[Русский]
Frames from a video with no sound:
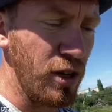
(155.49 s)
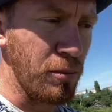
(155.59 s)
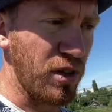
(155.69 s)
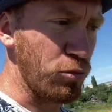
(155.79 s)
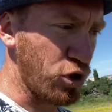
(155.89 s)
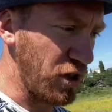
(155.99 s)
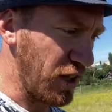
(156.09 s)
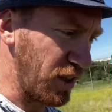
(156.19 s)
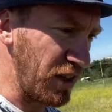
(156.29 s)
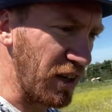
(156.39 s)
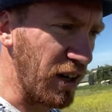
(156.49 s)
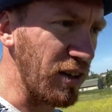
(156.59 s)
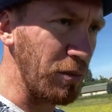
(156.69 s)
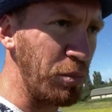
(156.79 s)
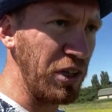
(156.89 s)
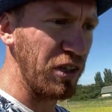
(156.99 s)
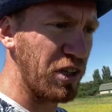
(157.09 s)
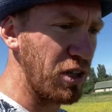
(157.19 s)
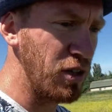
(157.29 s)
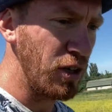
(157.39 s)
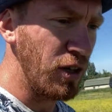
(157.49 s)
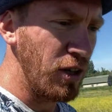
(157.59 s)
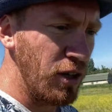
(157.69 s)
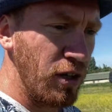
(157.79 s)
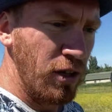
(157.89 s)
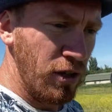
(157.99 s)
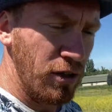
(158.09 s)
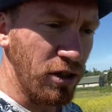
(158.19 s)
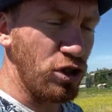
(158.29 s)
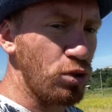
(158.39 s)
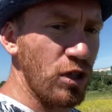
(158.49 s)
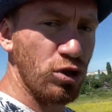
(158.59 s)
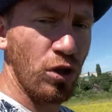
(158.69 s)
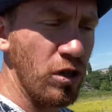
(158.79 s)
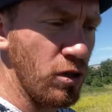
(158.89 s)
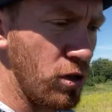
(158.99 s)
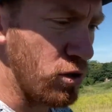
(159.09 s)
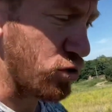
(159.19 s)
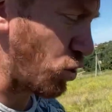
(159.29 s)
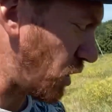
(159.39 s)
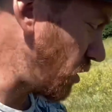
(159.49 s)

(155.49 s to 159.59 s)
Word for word: потому что я на них орал, бил их. Иди сюда, стой, стой.